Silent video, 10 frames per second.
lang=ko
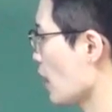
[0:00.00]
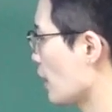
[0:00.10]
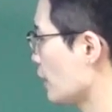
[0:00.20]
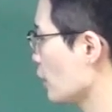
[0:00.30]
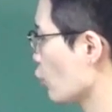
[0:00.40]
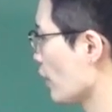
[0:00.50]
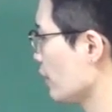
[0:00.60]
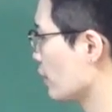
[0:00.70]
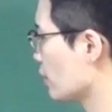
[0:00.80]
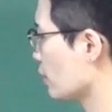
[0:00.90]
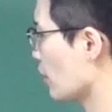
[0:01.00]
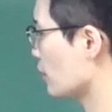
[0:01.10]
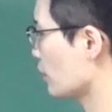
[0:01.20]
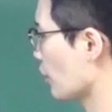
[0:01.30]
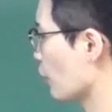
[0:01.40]

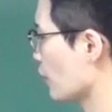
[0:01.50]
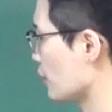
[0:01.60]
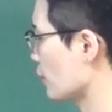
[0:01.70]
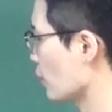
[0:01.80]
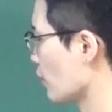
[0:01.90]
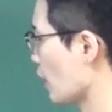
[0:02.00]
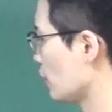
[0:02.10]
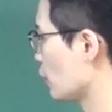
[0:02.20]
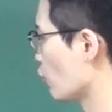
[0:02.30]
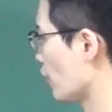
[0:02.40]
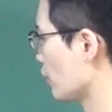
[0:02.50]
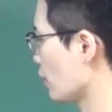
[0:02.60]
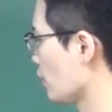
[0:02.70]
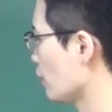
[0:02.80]
adequate라는 단어가 있어 adequate